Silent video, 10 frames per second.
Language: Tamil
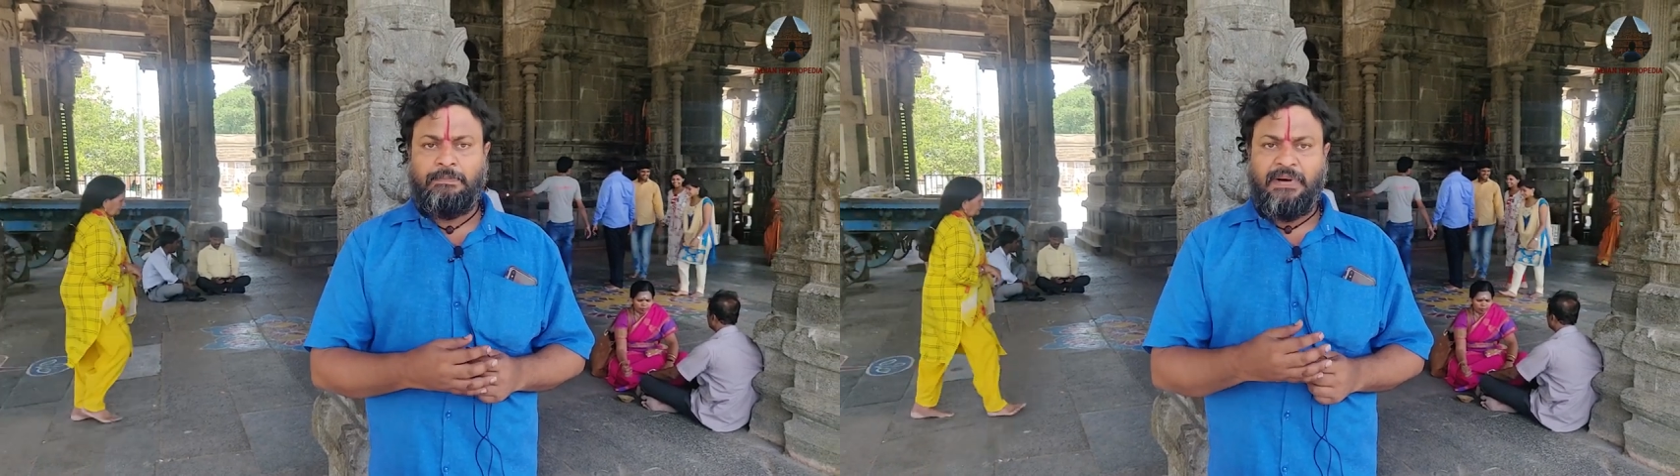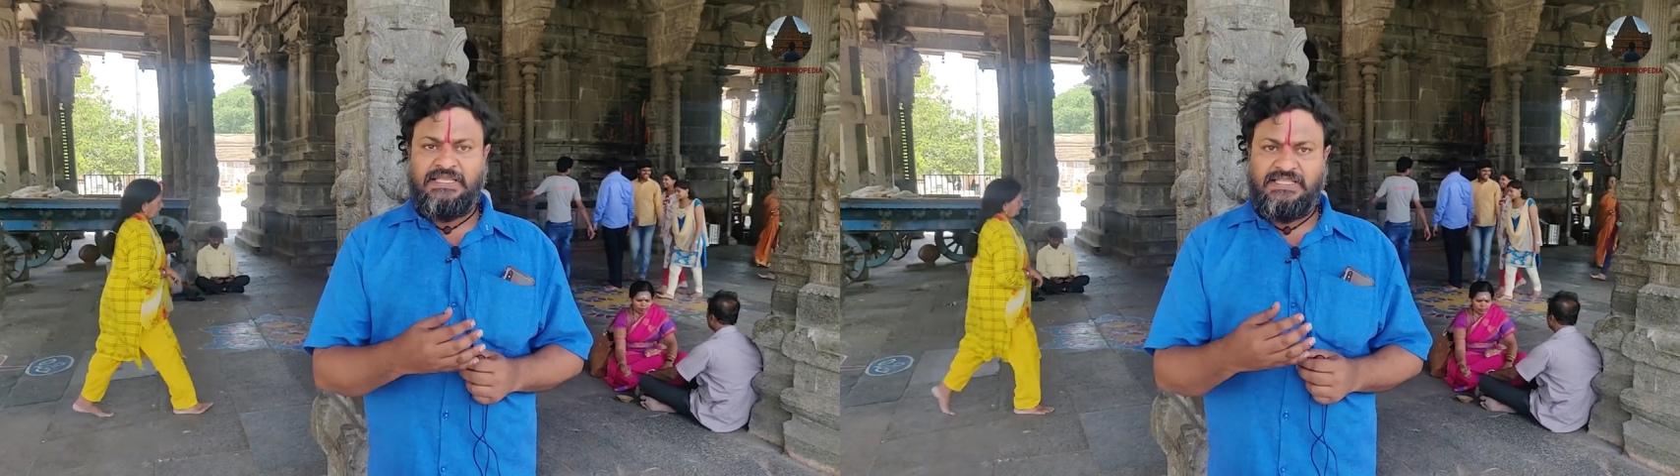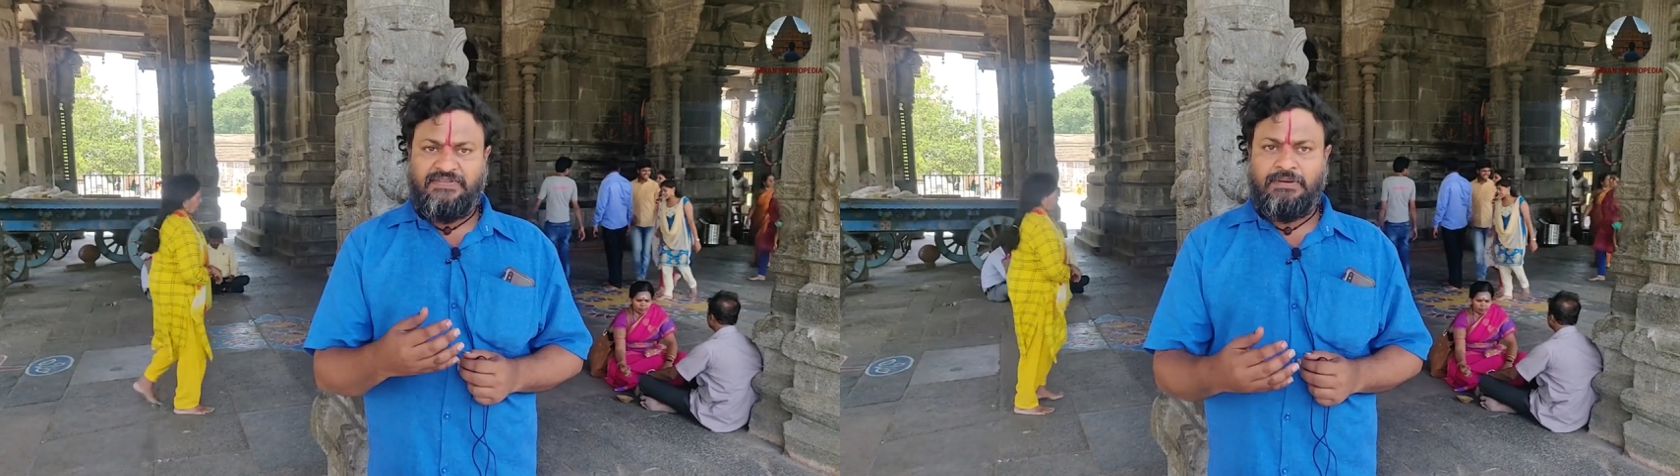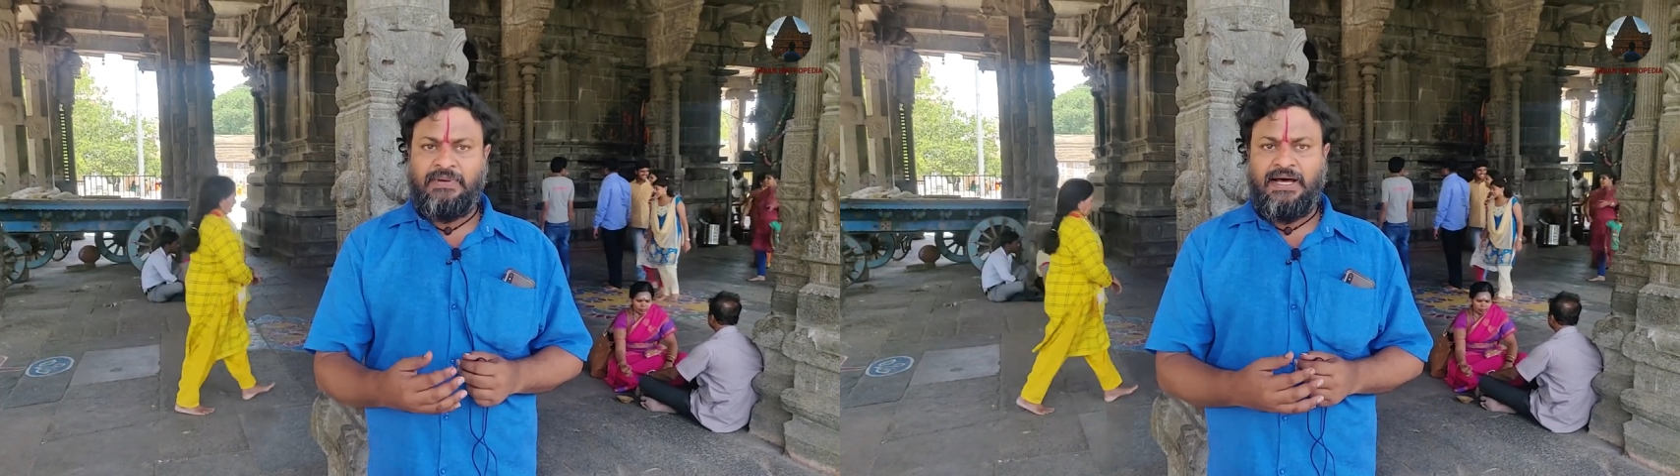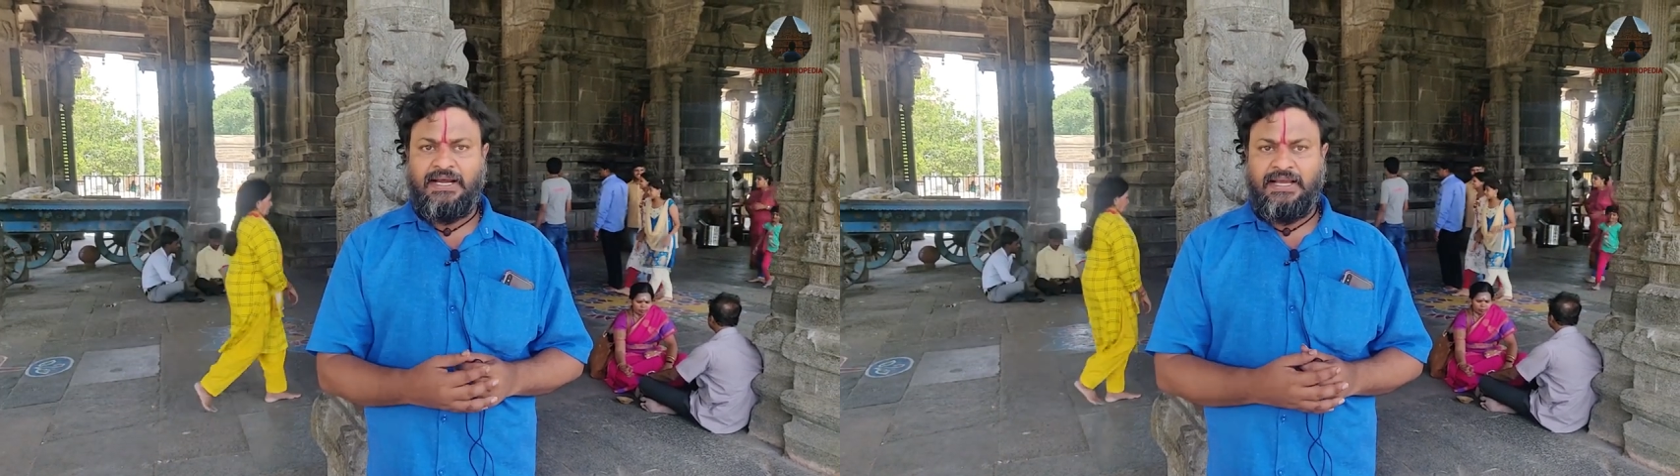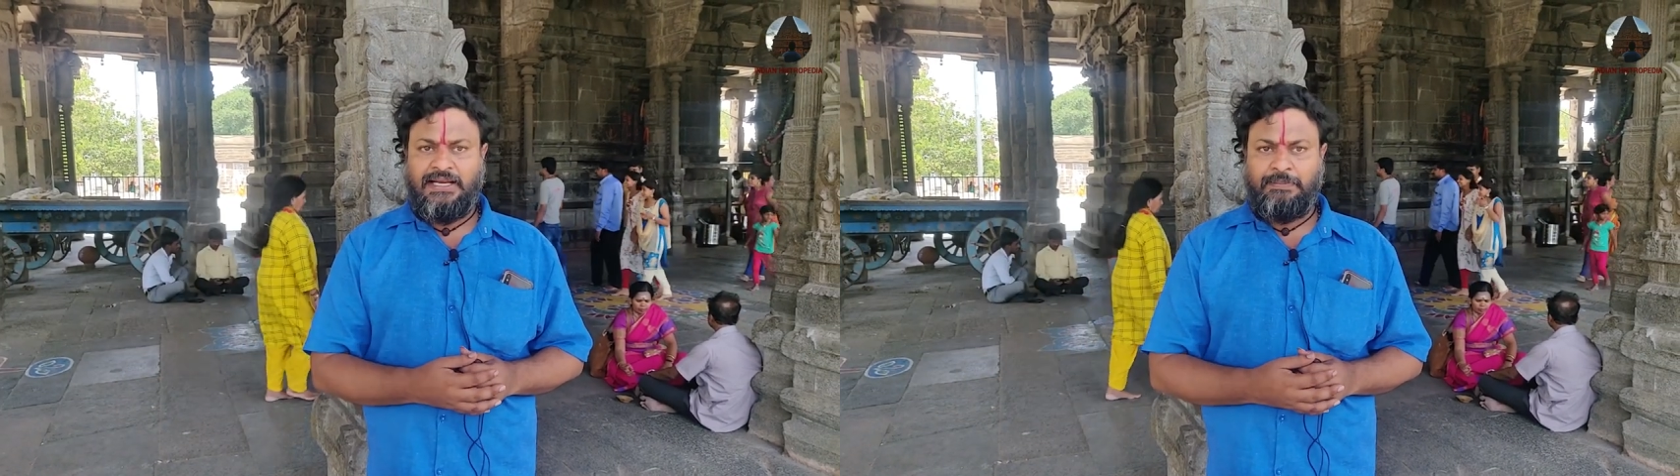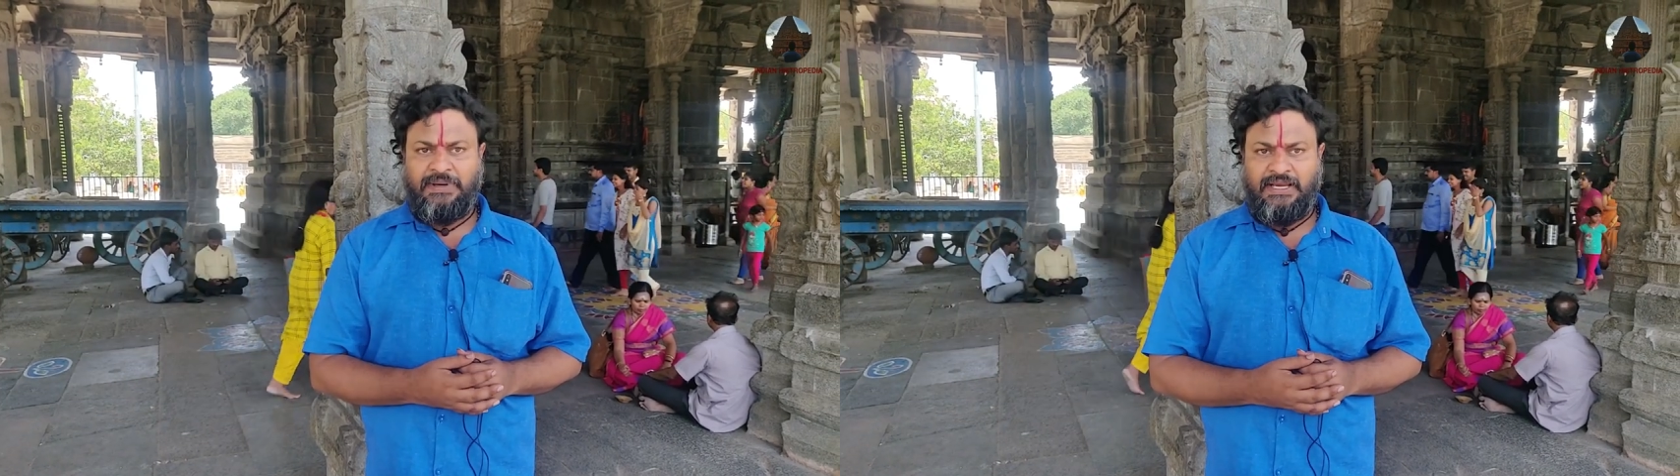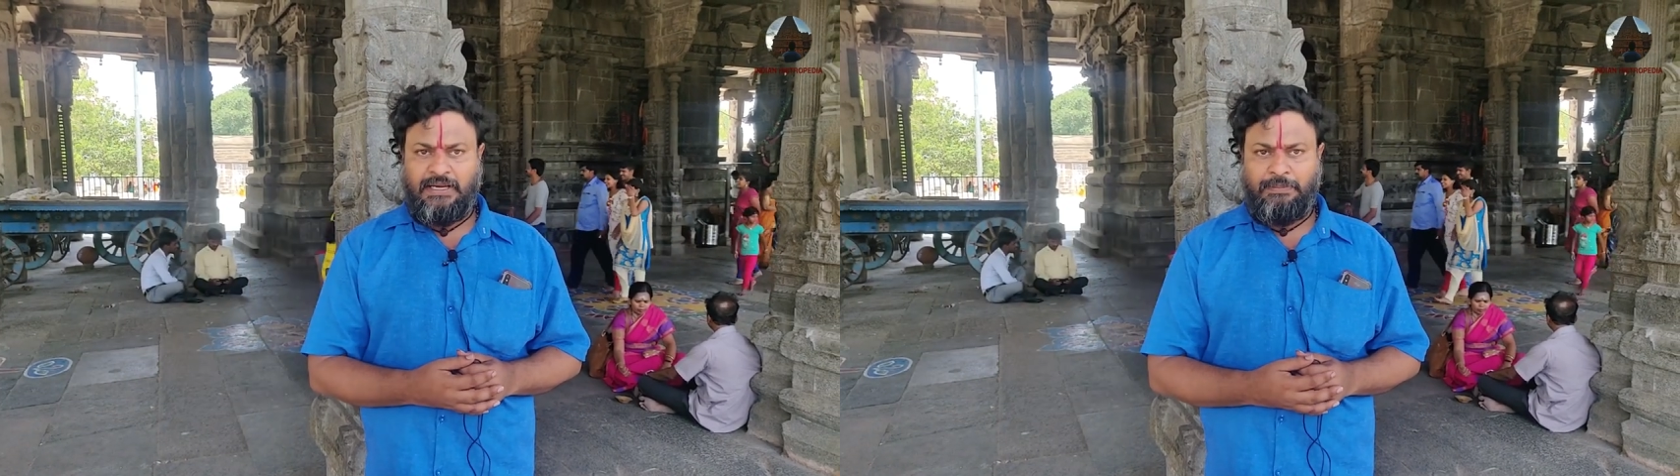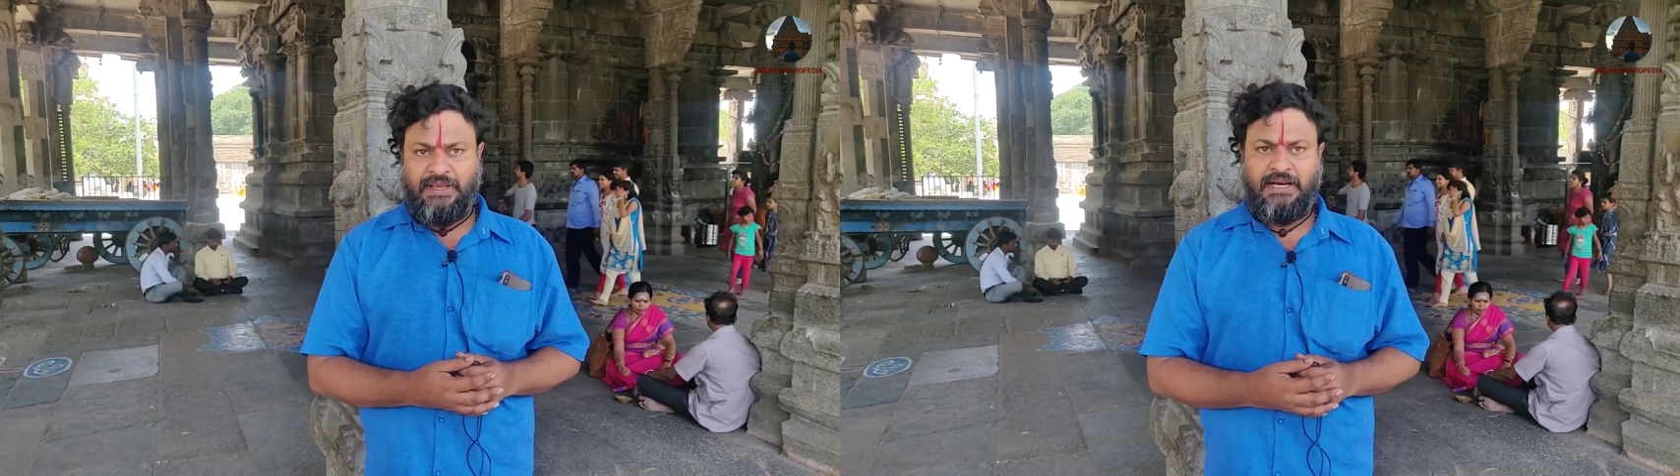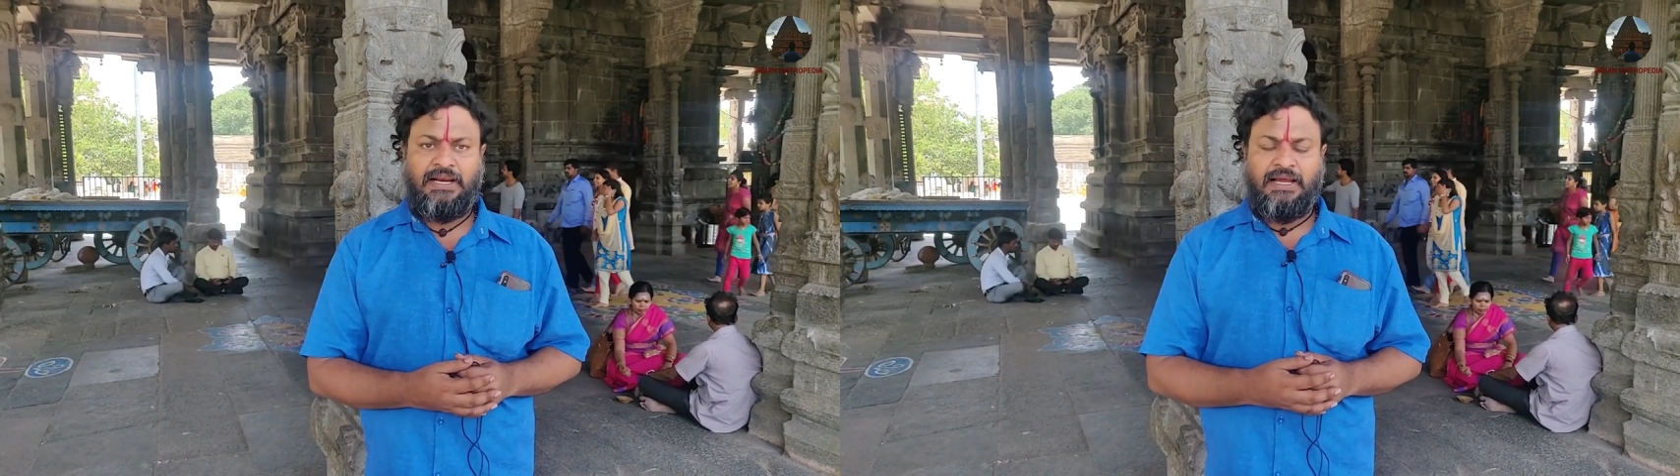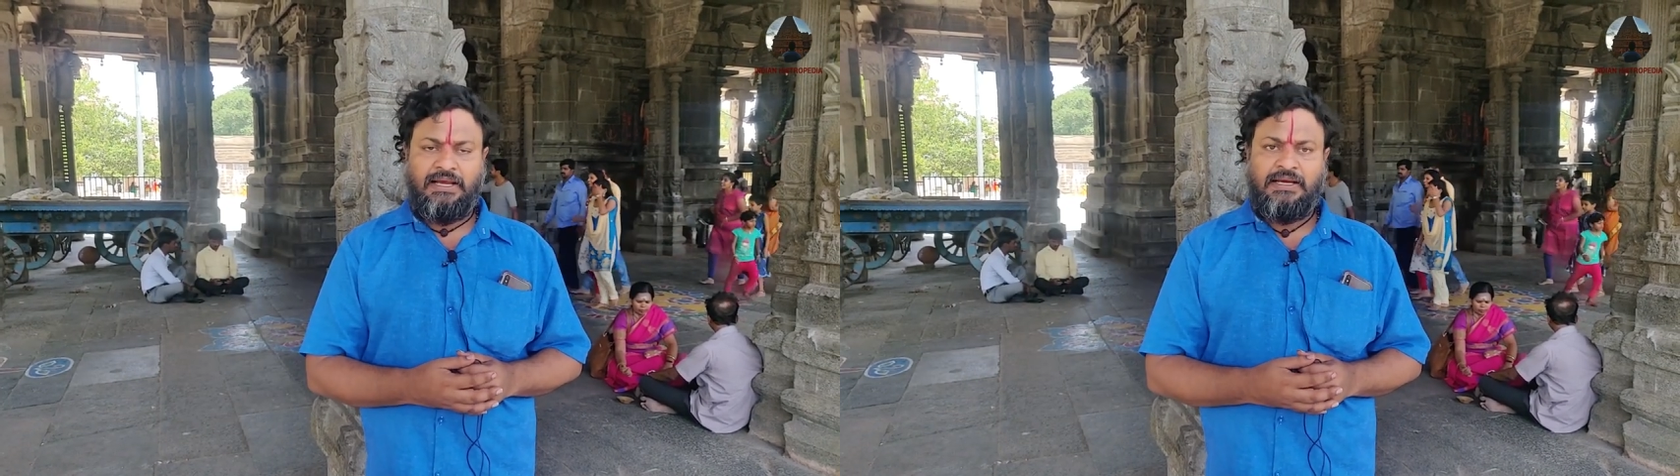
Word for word: பஞ்சவன் மாராயன் அப்படிங்கிற பெயர்ல